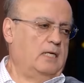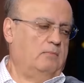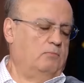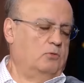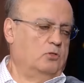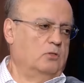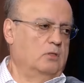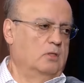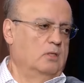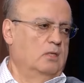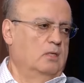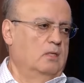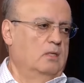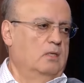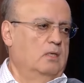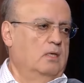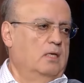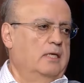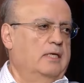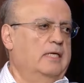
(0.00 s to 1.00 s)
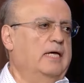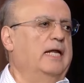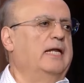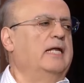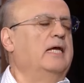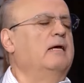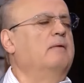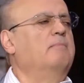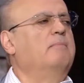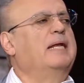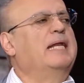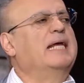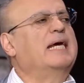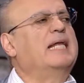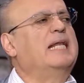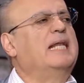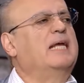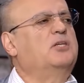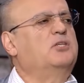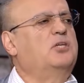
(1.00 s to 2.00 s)
يعني اليوم يعني يوم يعني, يعني بدي
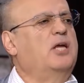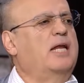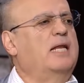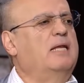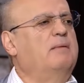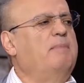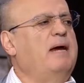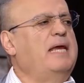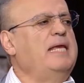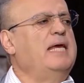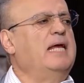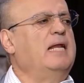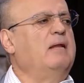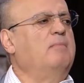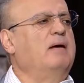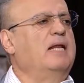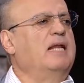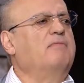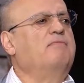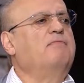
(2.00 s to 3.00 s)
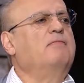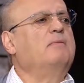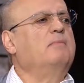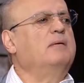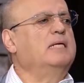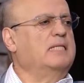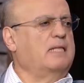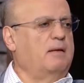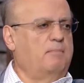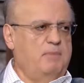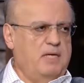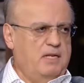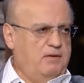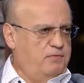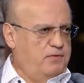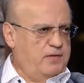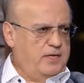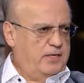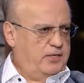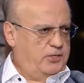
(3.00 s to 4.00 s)
اقول لك شغله بين الملف المهتمين
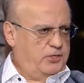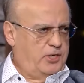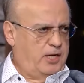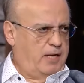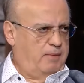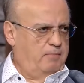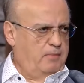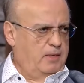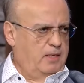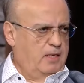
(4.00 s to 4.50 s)
فيه هشام